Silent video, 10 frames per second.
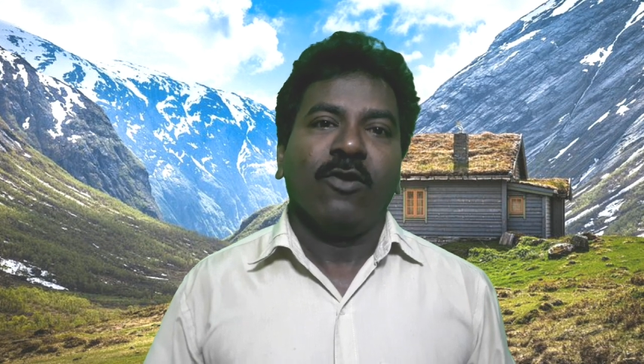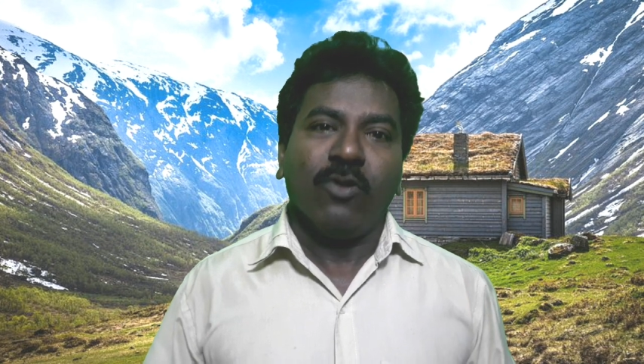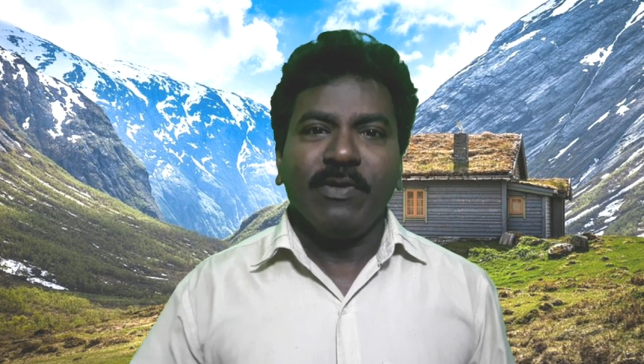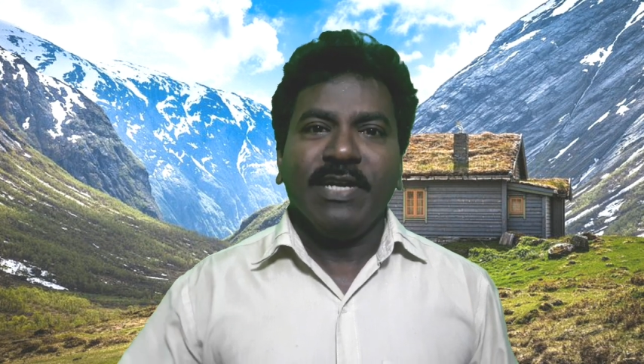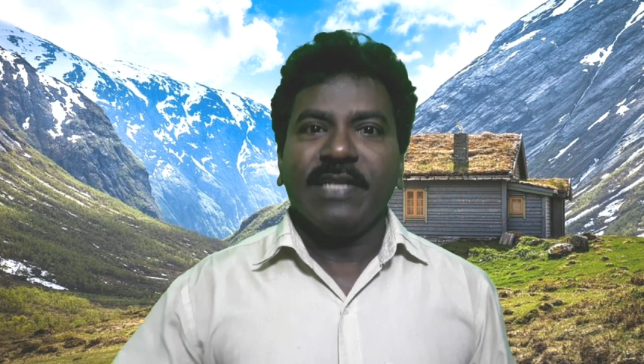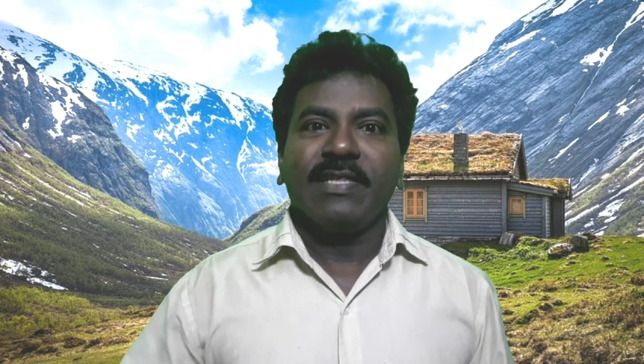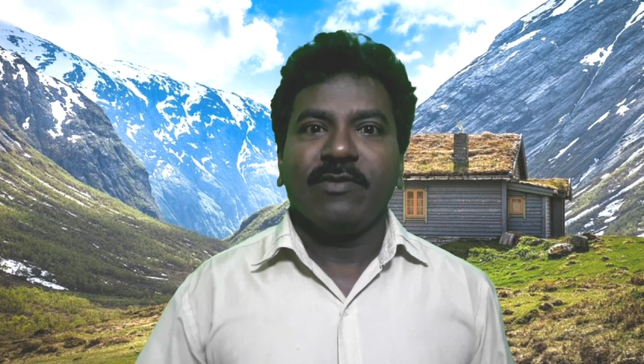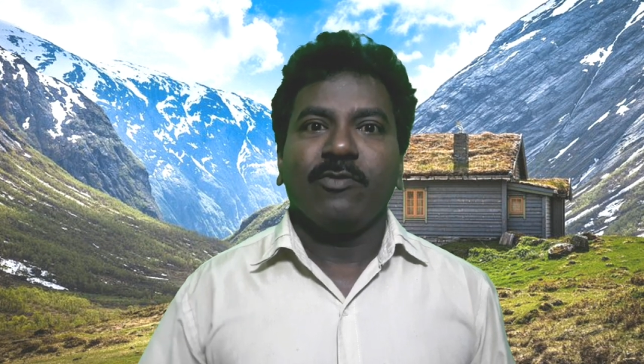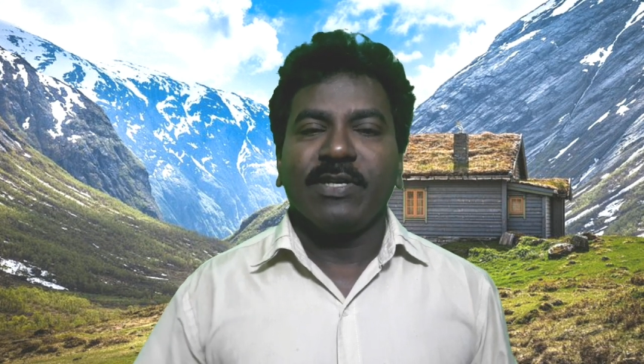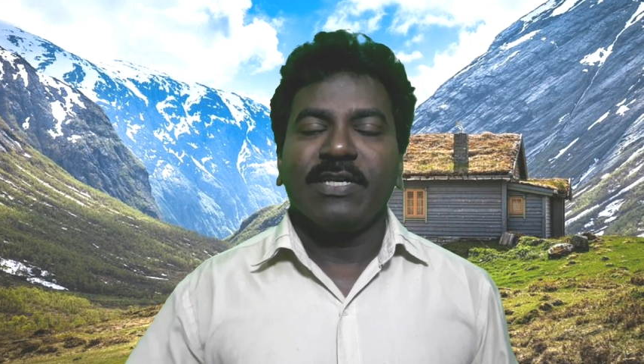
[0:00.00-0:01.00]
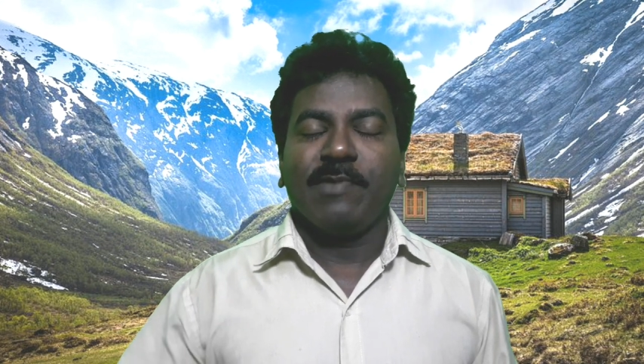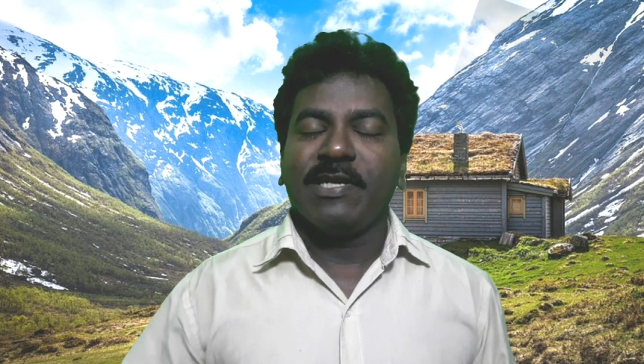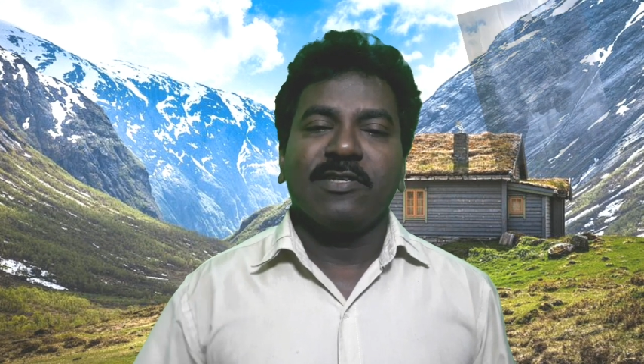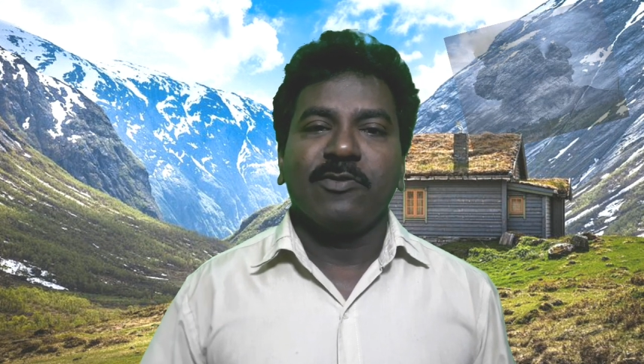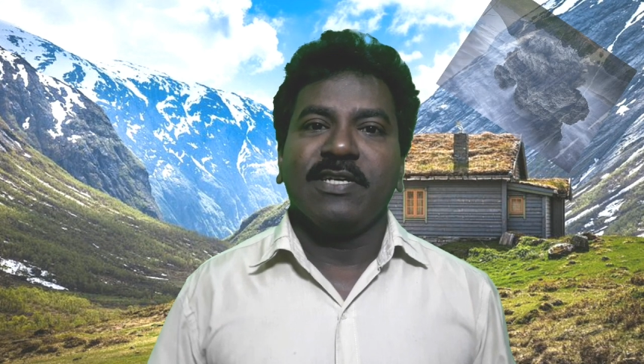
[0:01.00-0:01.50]
ரொம்ப நியர் தான் ரொம்ப
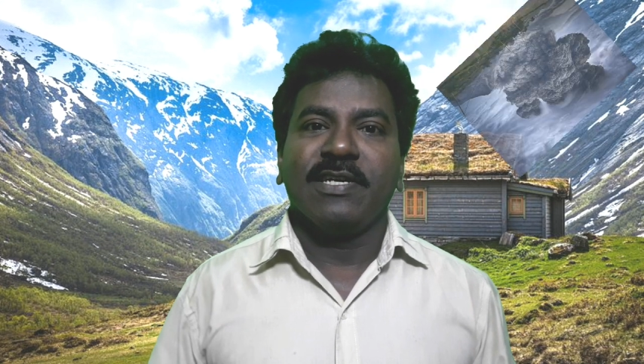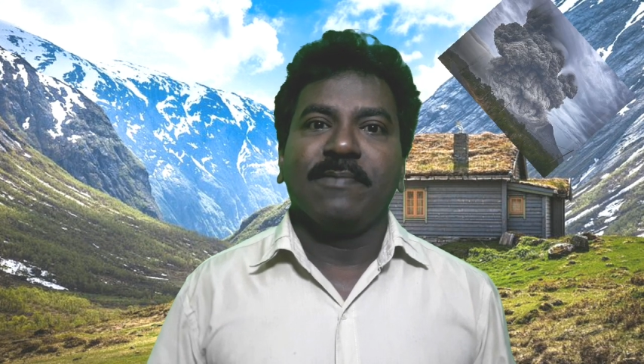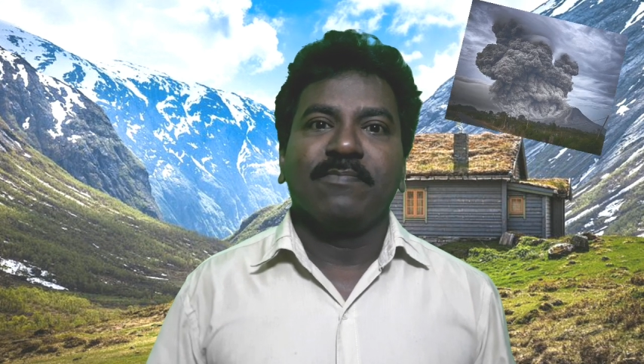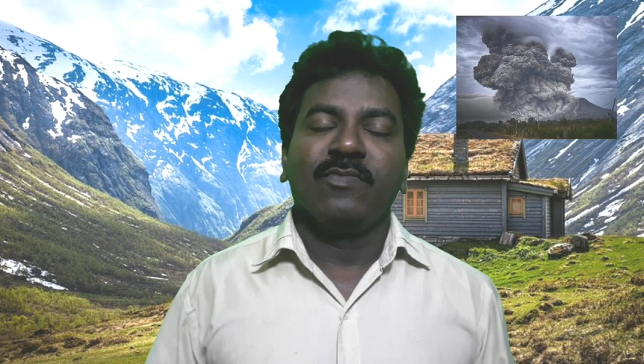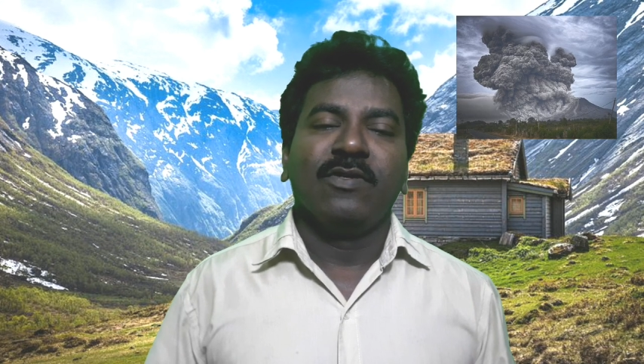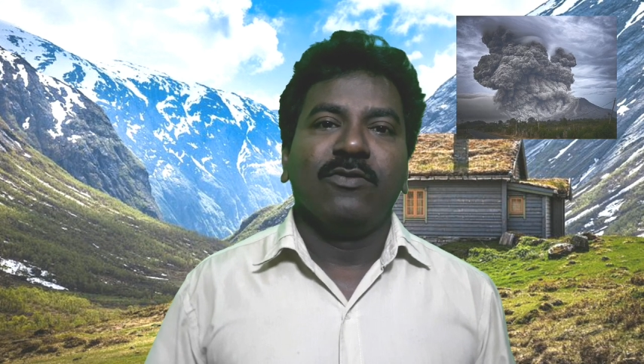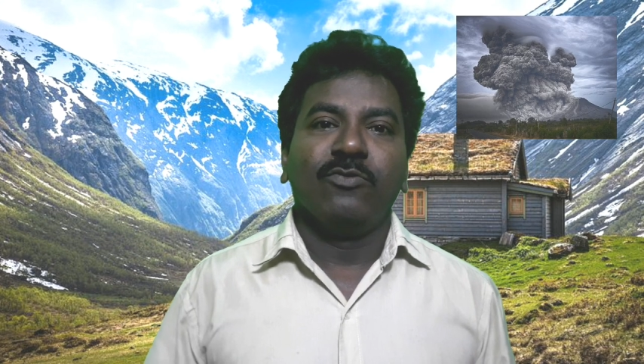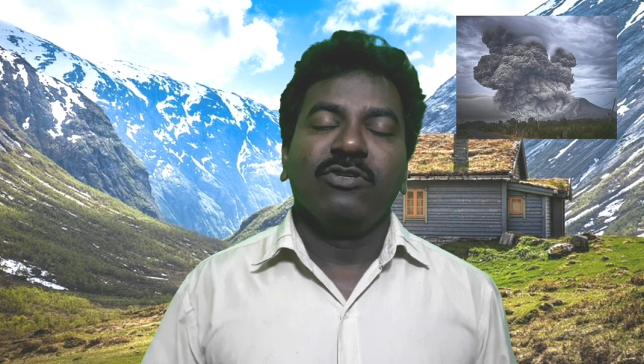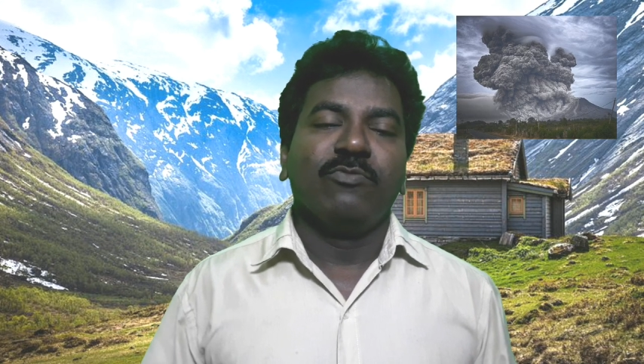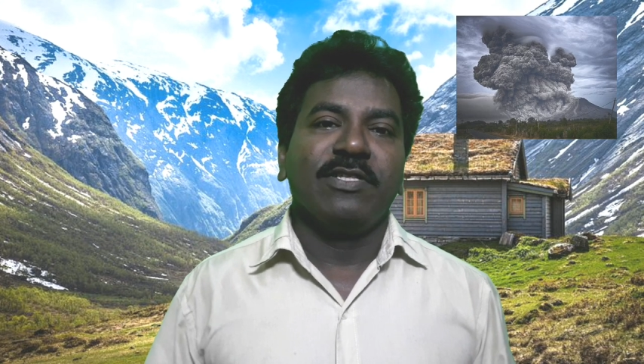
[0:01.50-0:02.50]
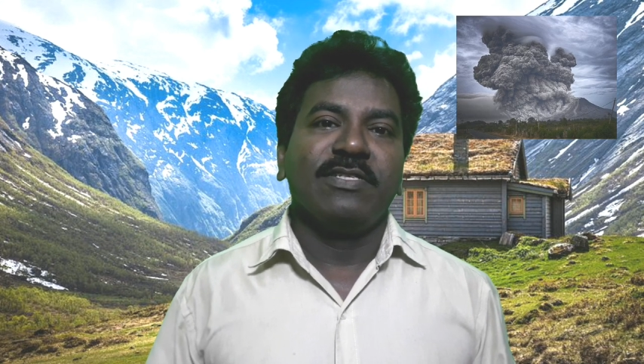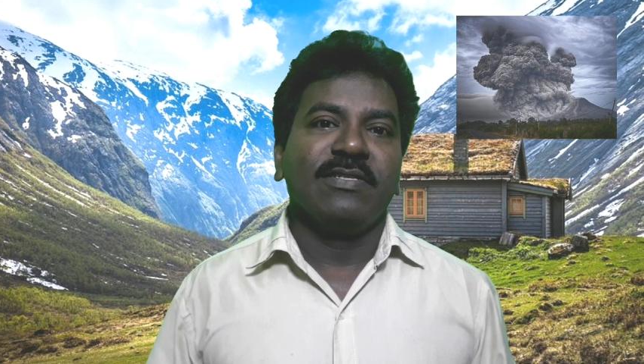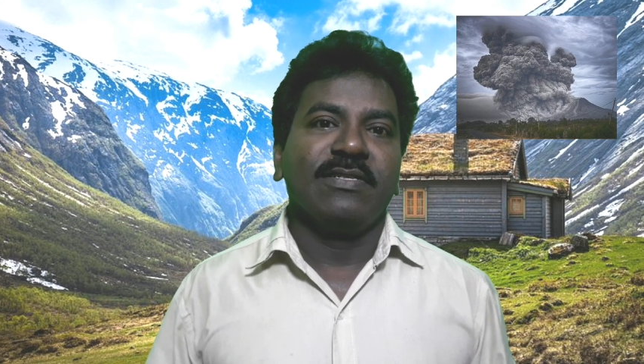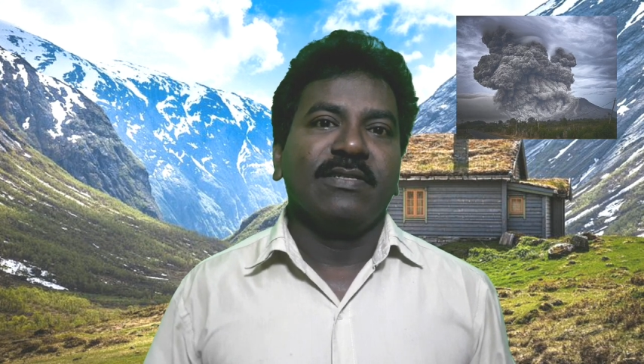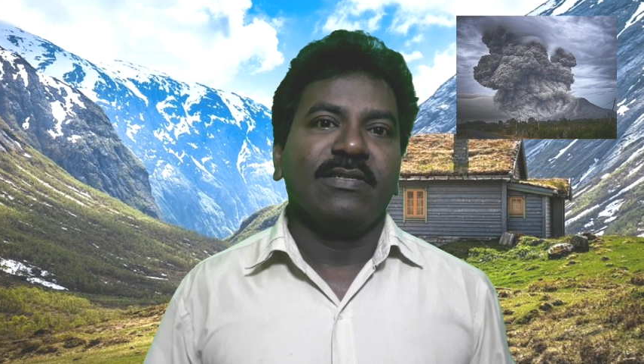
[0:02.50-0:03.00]
பக்கம் தான் வச்சுக்கலேன் நூற்றி முப்பத்தஞ்சு
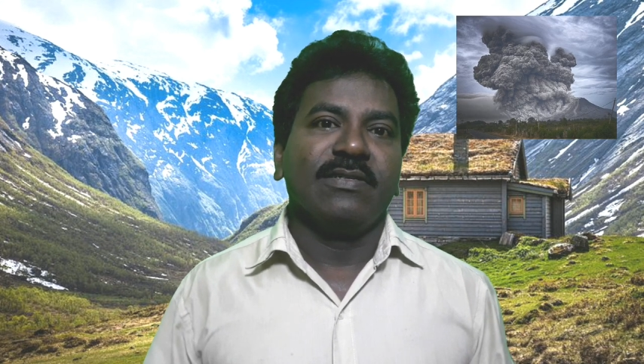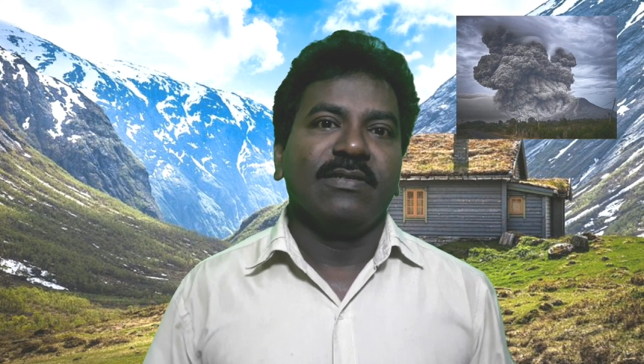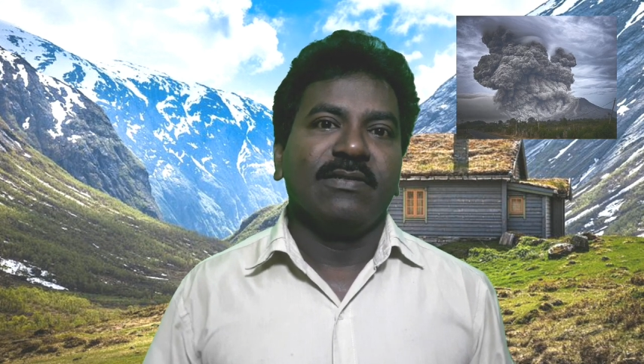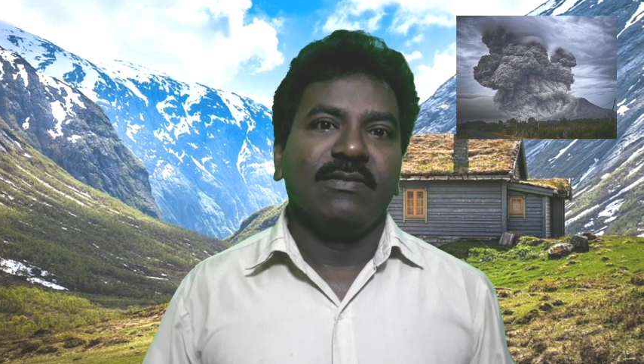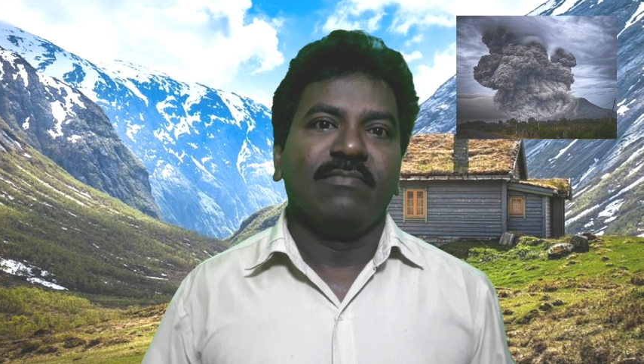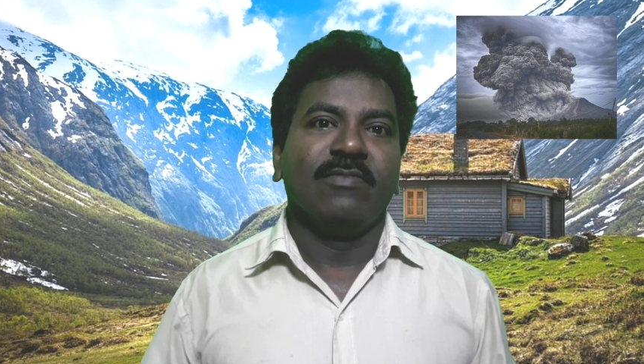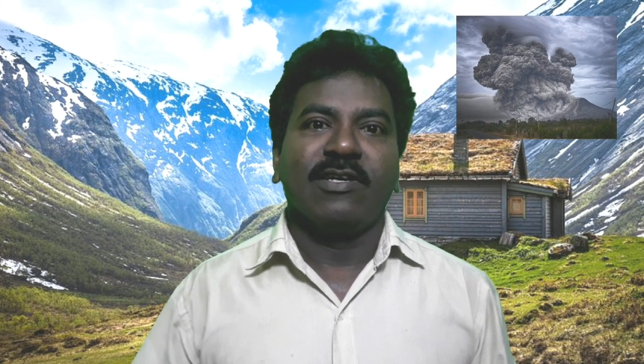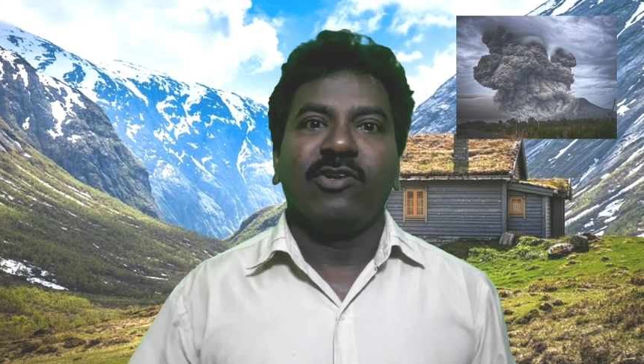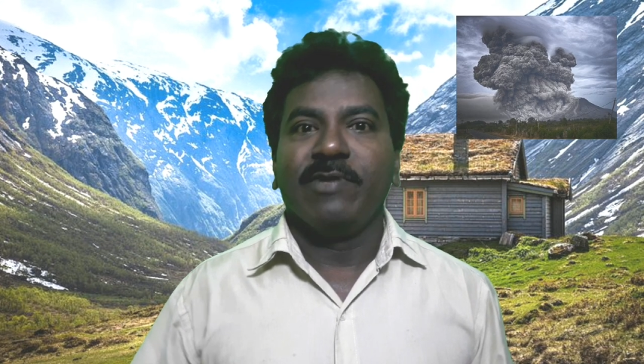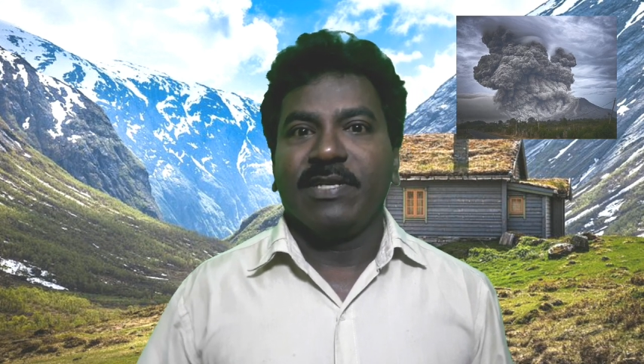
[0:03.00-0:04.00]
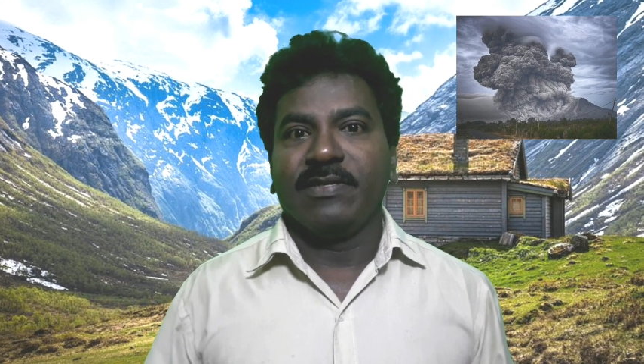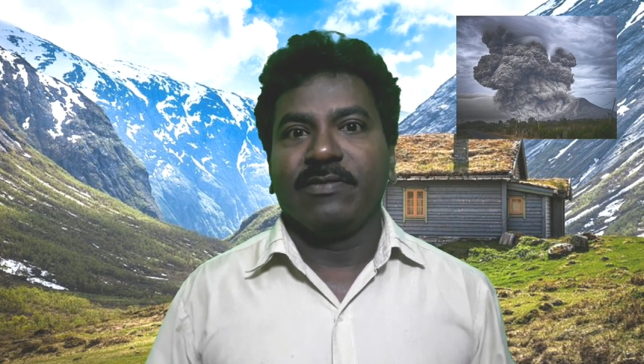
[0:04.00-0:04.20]
கிலோமீட்டர்